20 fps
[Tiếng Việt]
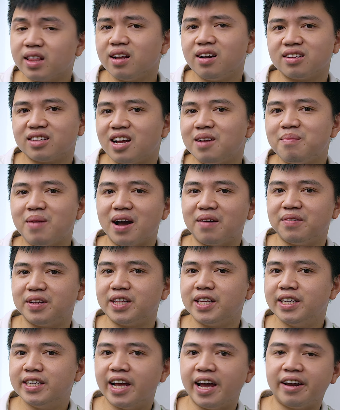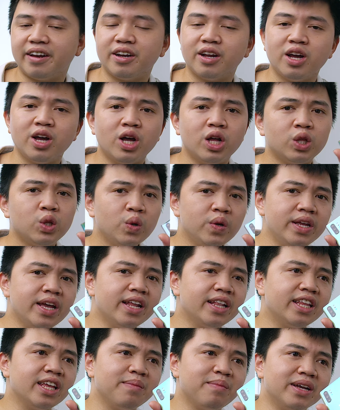từng thất bại với Tizen. Tuy
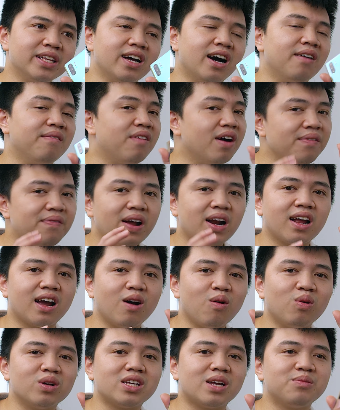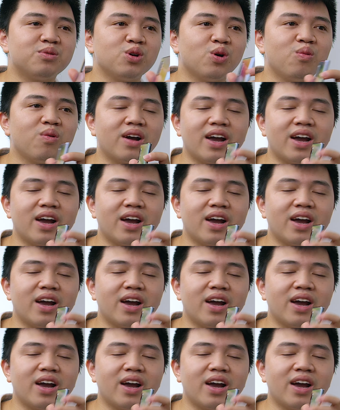nhiên thì bây giờ với phần cứng của Samsung